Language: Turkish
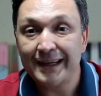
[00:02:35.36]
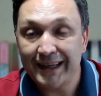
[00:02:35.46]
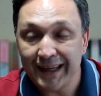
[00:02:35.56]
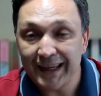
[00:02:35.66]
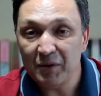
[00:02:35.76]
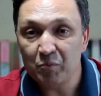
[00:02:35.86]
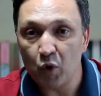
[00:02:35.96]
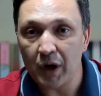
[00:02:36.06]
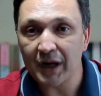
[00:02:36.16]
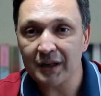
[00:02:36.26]
Ki
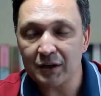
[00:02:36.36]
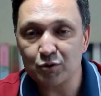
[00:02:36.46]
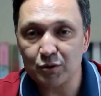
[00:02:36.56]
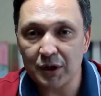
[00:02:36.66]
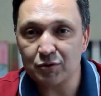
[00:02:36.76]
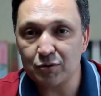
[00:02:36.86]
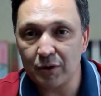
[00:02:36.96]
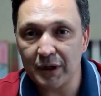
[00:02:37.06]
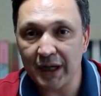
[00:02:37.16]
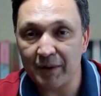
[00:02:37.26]
bu arada şunu da
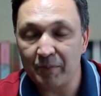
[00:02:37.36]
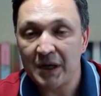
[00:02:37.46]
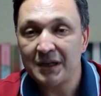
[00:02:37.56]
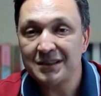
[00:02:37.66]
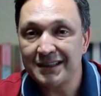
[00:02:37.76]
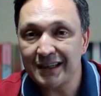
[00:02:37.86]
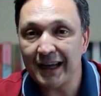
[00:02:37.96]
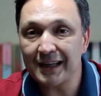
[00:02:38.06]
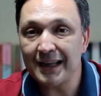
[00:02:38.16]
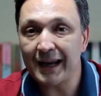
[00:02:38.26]
söyleyelim.
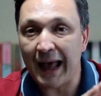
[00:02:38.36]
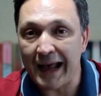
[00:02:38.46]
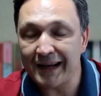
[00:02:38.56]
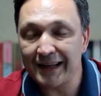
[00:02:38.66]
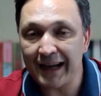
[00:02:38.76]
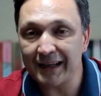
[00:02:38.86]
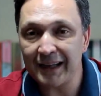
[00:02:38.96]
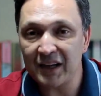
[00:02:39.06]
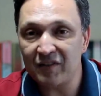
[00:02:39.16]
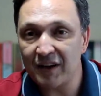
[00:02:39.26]
Şirketler her ne
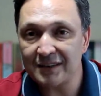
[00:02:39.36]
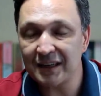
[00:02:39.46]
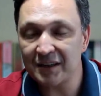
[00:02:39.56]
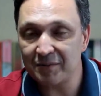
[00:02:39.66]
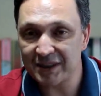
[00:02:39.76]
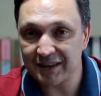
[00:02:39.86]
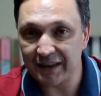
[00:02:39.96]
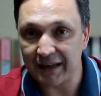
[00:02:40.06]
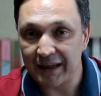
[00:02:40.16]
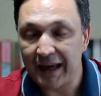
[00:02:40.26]
kadar iflas
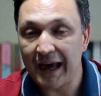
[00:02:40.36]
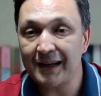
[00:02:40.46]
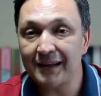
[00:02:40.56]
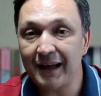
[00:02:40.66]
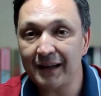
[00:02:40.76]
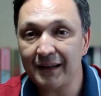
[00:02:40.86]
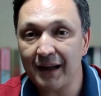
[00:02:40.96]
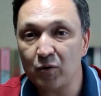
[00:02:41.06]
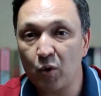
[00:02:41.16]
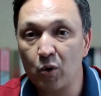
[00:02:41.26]
etmese de, her ne
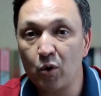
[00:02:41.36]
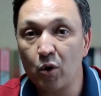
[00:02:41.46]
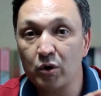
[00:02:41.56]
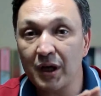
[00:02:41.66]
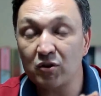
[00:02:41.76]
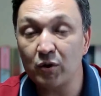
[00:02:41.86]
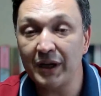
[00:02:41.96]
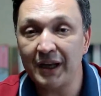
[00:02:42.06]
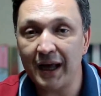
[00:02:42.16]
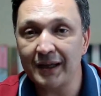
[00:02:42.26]
kadar konkordato
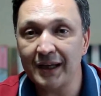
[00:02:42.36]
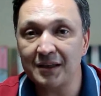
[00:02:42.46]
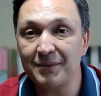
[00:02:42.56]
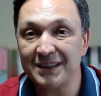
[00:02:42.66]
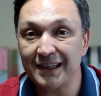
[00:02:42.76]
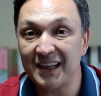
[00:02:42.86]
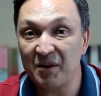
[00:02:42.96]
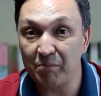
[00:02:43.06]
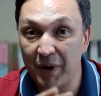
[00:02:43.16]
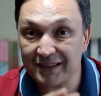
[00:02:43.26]
ilan etmese
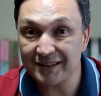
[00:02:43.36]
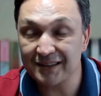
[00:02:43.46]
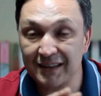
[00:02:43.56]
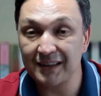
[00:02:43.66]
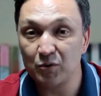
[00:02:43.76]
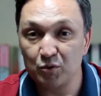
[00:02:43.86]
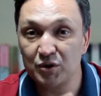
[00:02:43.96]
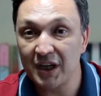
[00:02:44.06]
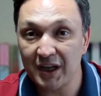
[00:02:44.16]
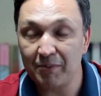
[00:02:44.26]
de baskı
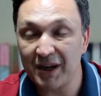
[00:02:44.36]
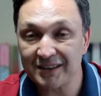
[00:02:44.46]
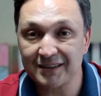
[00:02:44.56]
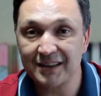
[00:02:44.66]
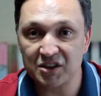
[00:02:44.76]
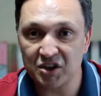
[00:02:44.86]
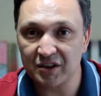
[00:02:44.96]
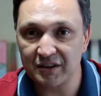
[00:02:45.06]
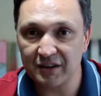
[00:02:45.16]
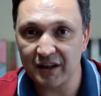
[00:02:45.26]
üzerine baskı
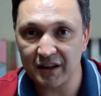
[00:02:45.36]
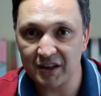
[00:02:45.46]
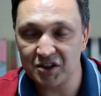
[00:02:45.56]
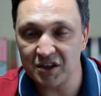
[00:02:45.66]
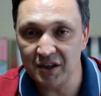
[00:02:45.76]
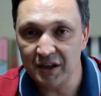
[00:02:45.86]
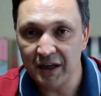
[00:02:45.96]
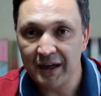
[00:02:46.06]
yaşadıkları için